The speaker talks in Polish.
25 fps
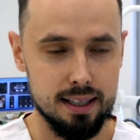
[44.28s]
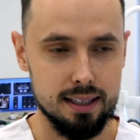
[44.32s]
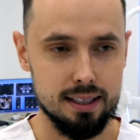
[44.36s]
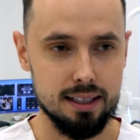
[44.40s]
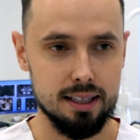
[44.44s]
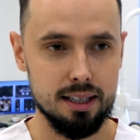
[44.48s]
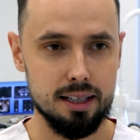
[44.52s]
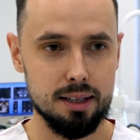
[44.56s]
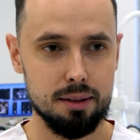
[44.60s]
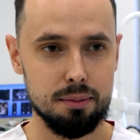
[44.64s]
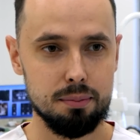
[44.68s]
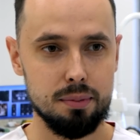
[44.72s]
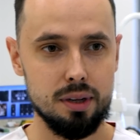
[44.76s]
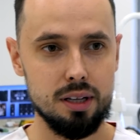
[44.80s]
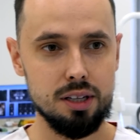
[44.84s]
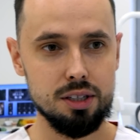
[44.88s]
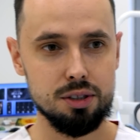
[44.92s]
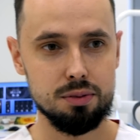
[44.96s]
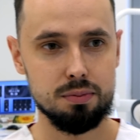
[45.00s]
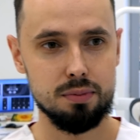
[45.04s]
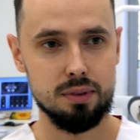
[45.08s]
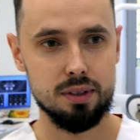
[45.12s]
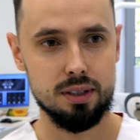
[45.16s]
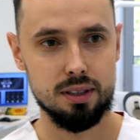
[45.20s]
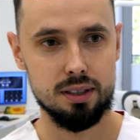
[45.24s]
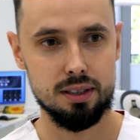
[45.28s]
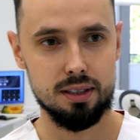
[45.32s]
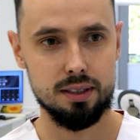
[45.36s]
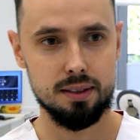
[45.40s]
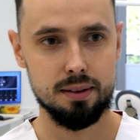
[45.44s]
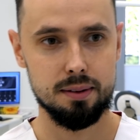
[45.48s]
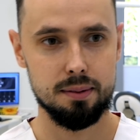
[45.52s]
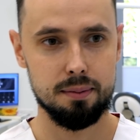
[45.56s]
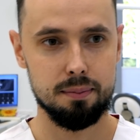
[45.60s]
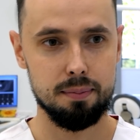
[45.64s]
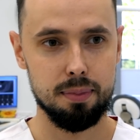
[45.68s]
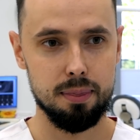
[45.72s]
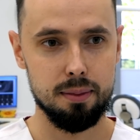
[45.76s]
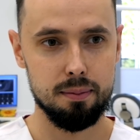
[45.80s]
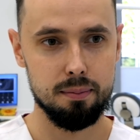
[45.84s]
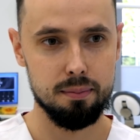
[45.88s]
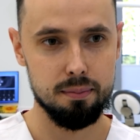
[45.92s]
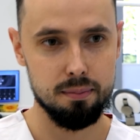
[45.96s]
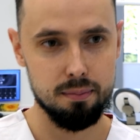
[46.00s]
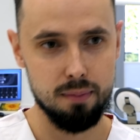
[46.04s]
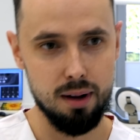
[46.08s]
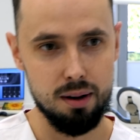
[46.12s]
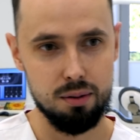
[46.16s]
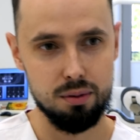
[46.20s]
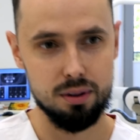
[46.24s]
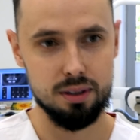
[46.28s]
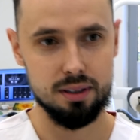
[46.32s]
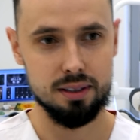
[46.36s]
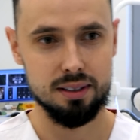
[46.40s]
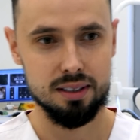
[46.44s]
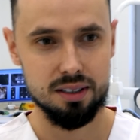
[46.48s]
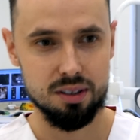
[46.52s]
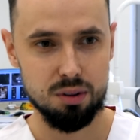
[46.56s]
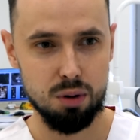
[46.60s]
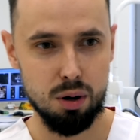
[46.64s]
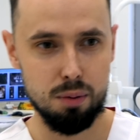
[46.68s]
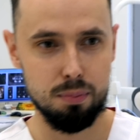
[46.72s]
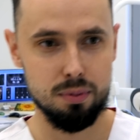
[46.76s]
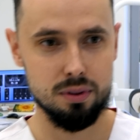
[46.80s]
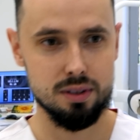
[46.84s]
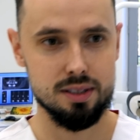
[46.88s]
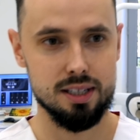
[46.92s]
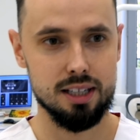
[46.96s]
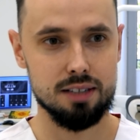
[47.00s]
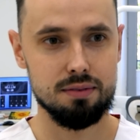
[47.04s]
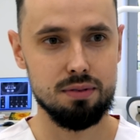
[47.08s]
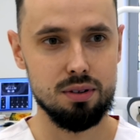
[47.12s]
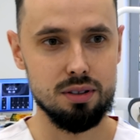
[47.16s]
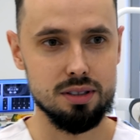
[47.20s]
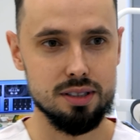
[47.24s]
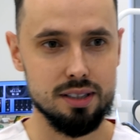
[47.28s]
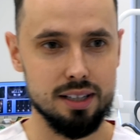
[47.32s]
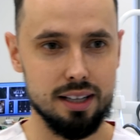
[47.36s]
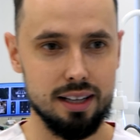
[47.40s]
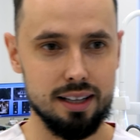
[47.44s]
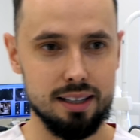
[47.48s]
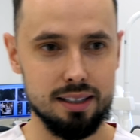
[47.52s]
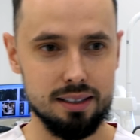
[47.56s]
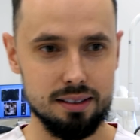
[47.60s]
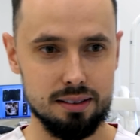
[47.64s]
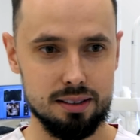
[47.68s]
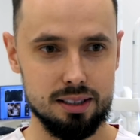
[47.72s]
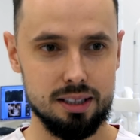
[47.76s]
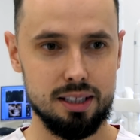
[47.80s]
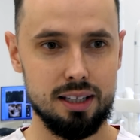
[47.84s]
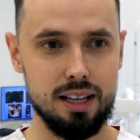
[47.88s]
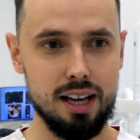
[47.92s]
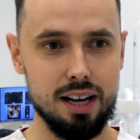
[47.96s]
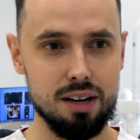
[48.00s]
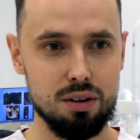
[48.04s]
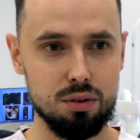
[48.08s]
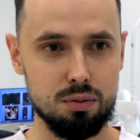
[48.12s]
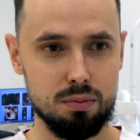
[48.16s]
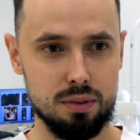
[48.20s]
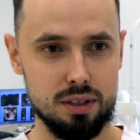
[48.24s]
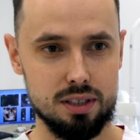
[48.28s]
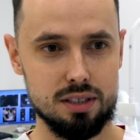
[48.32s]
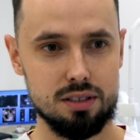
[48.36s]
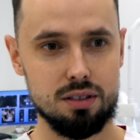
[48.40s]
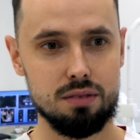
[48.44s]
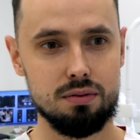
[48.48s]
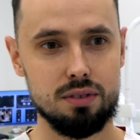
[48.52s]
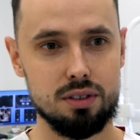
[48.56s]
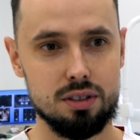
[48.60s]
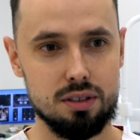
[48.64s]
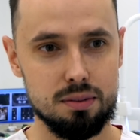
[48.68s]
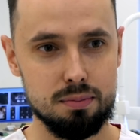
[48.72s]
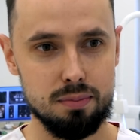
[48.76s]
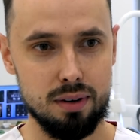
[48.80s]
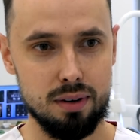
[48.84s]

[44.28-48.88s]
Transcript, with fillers: E, mieliśmy mały kłopot, zagwostkę, jak umiejscowić